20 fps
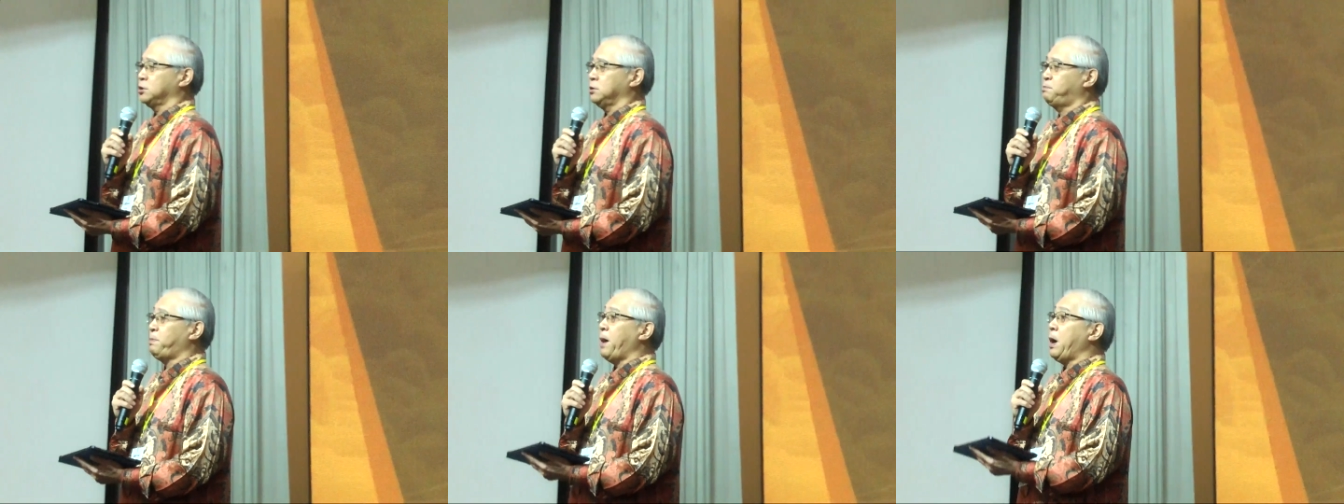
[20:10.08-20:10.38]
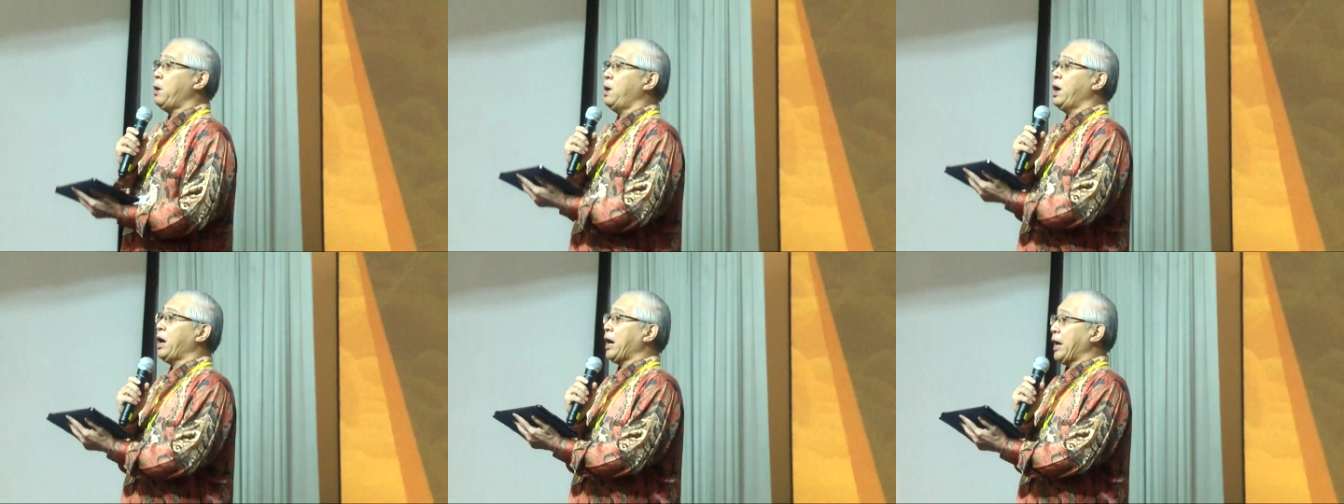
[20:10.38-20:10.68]

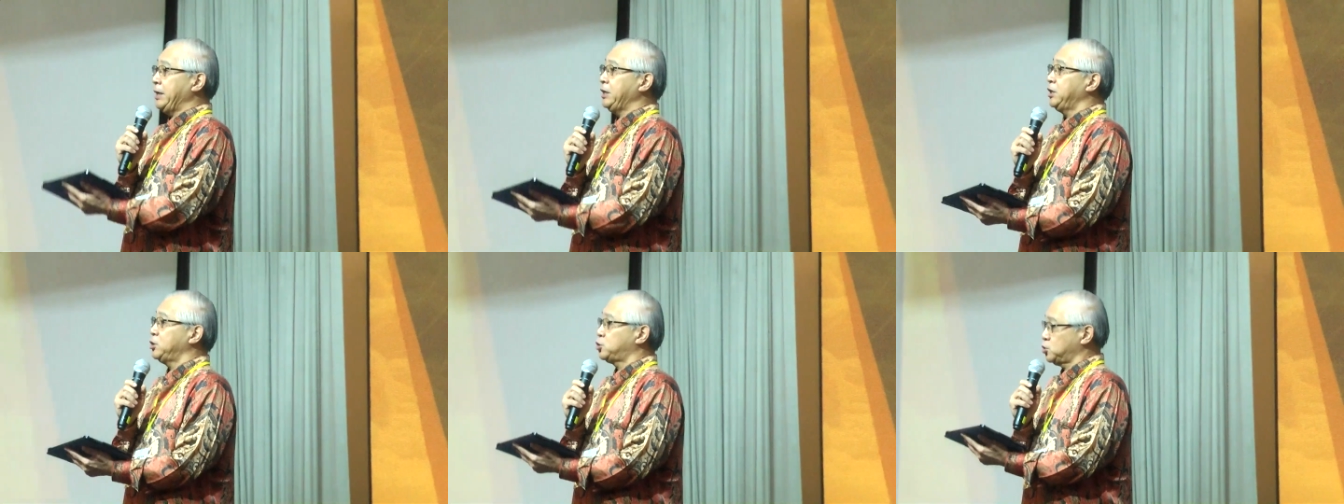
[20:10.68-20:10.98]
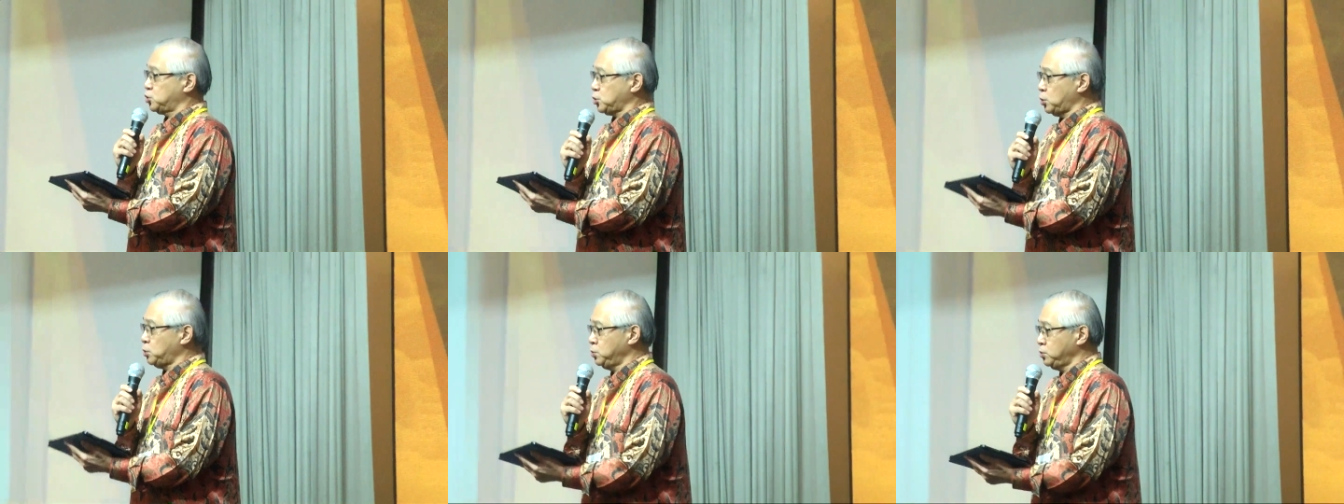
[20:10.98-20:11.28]
包含了
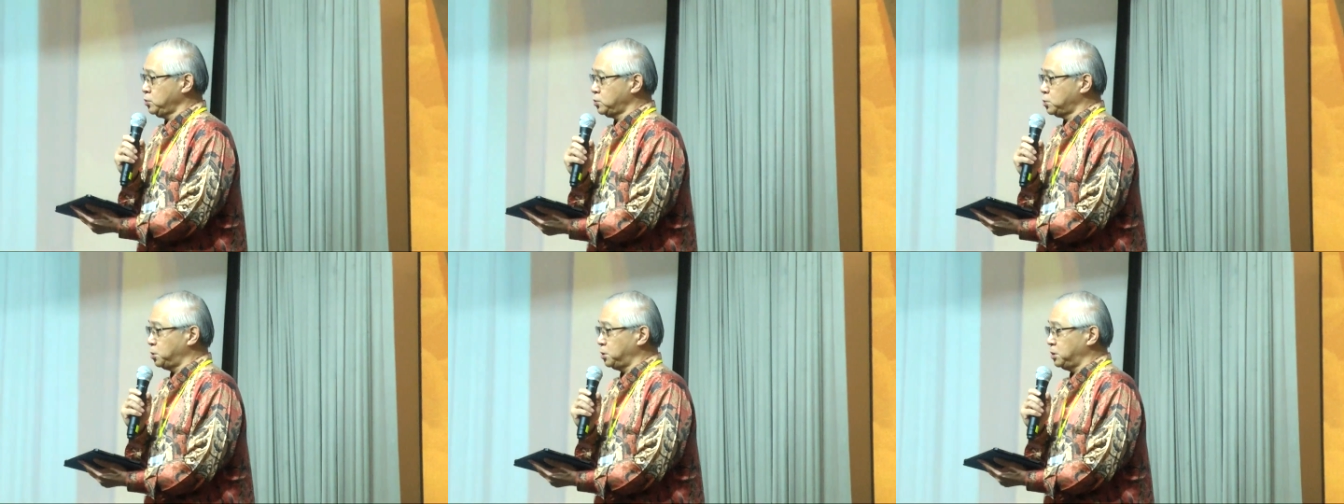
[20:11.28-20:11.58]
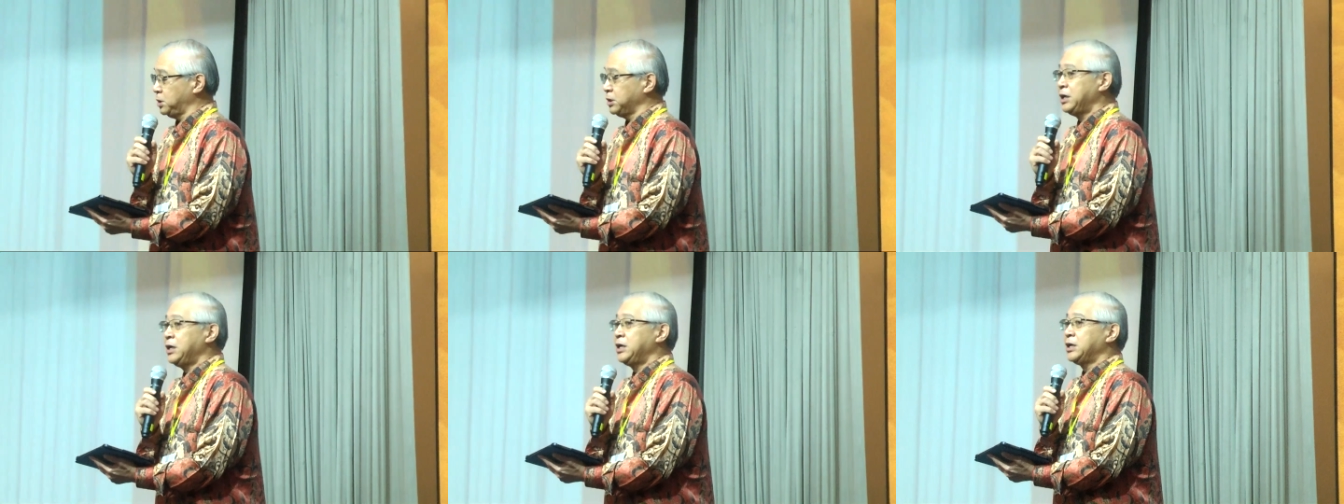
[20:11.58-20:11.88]
中国
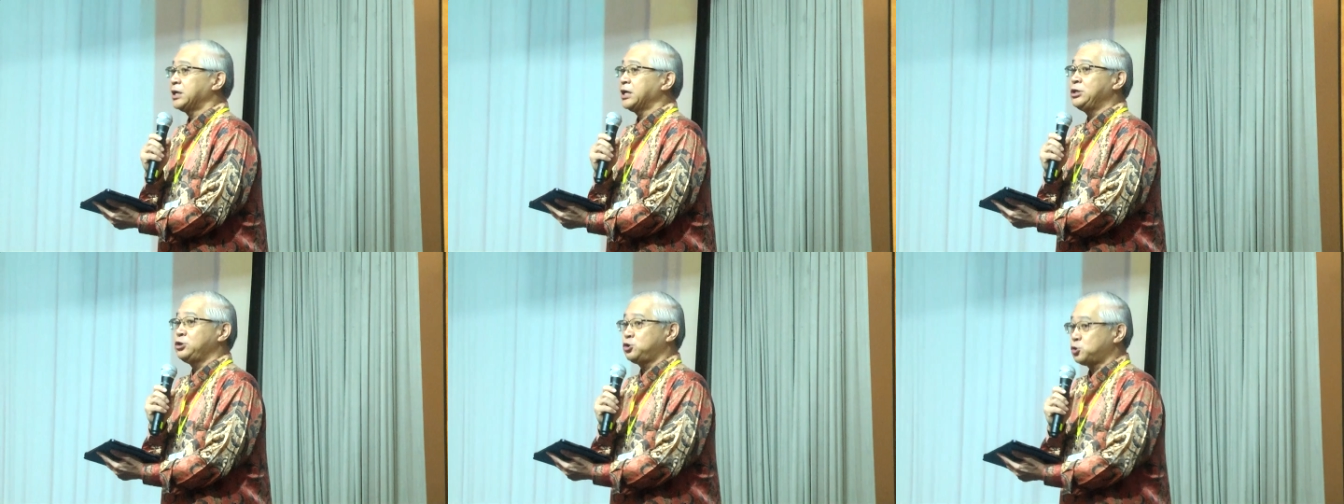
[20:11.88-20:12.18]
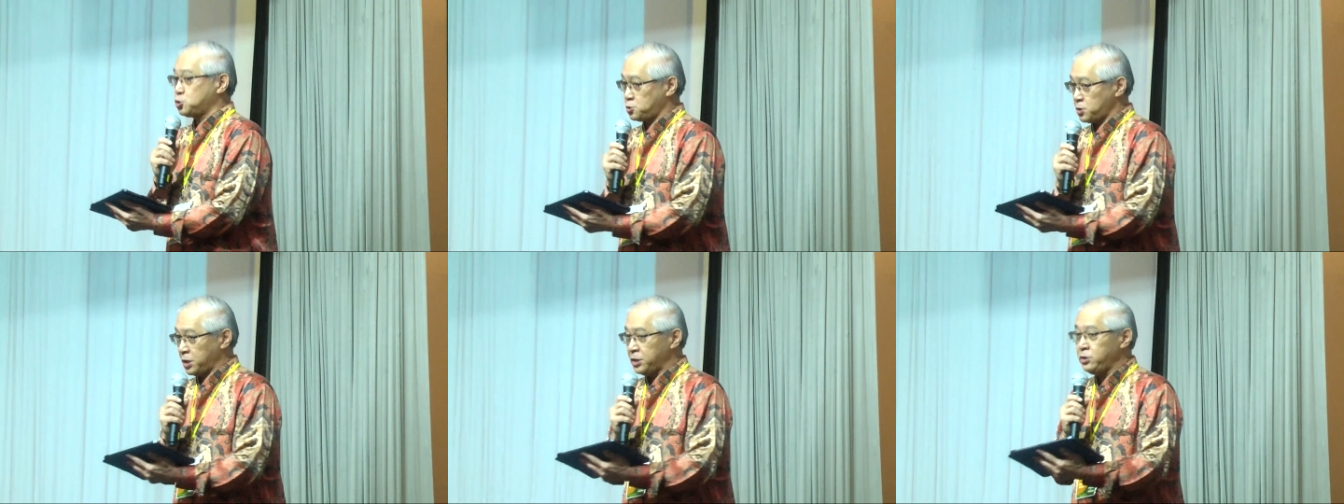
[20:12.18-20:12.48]
跟
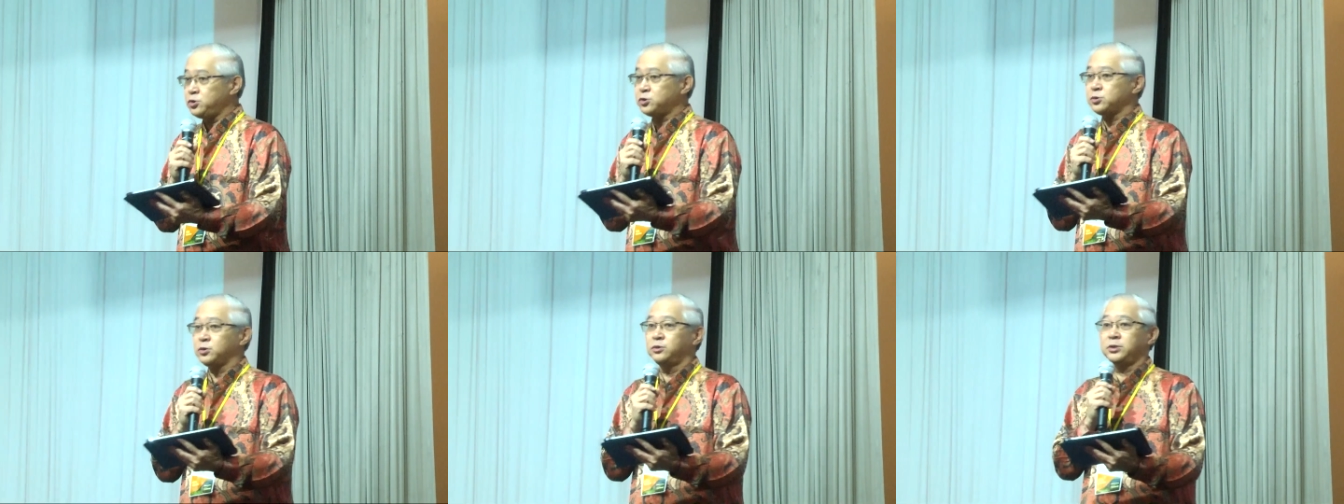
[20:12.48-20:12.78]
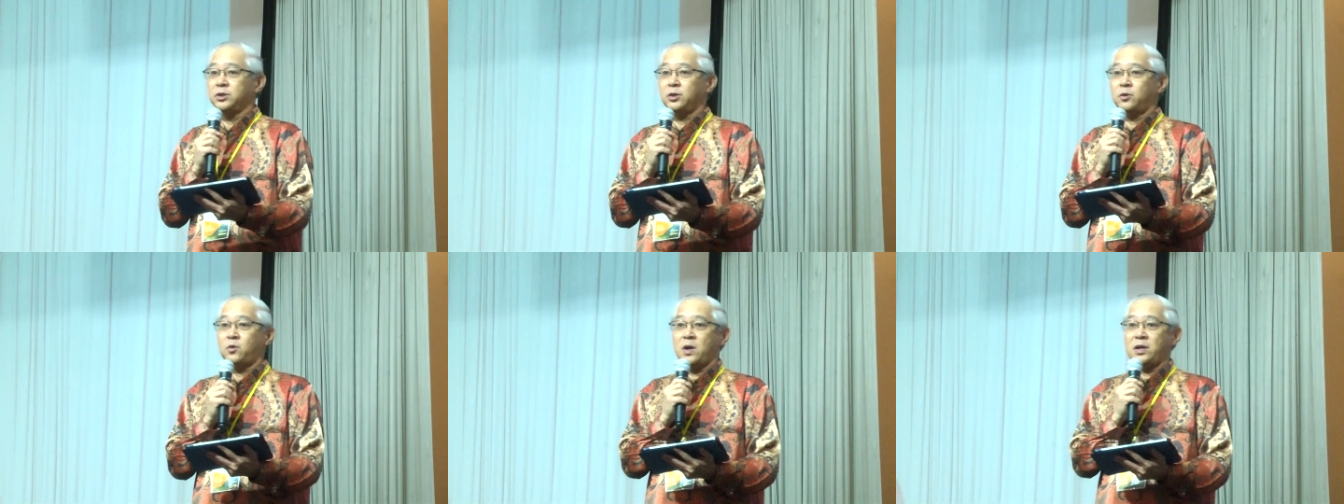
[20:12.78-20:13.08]
全球的
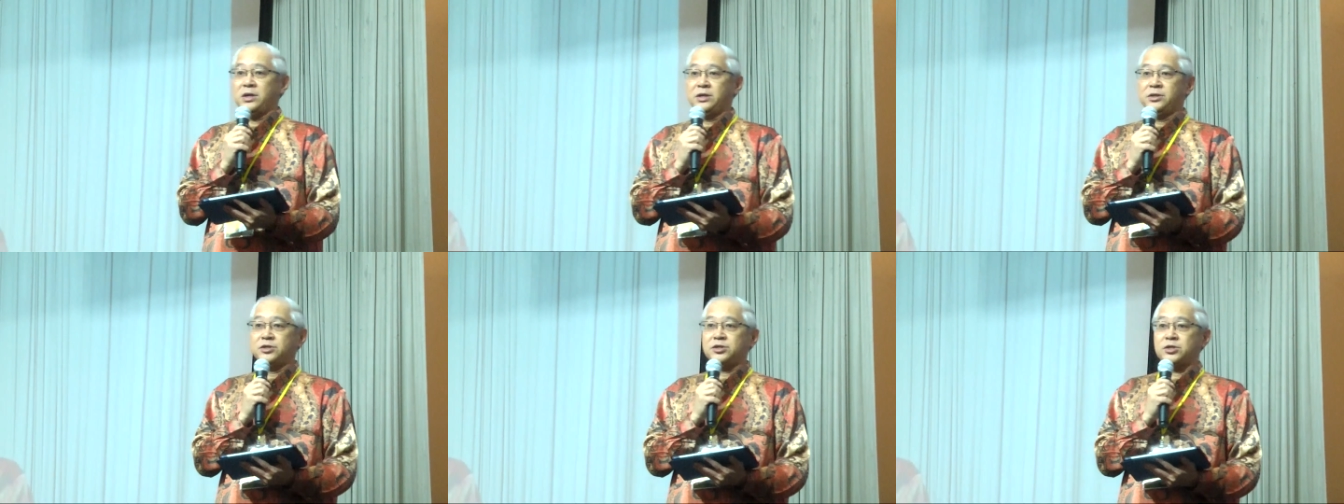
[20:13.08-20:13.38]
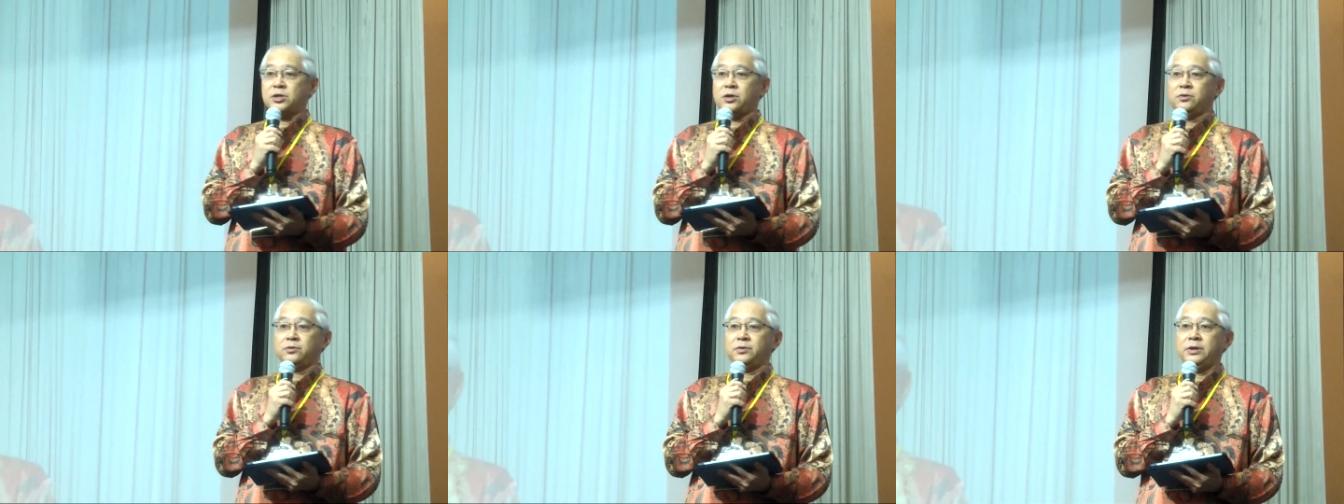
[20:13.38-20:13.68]
华人
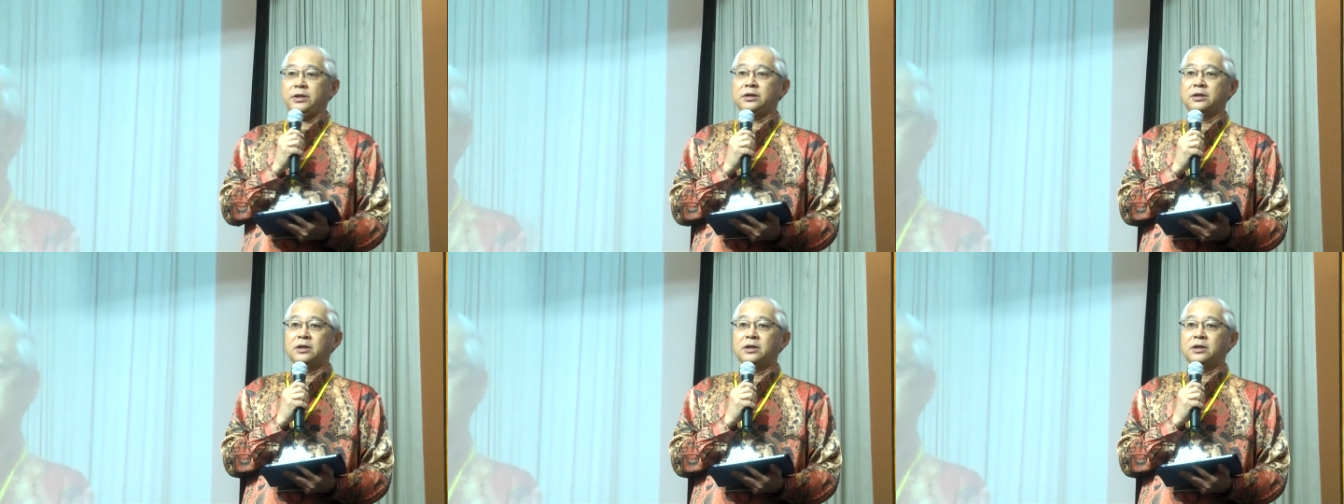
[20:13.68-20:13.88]
教会。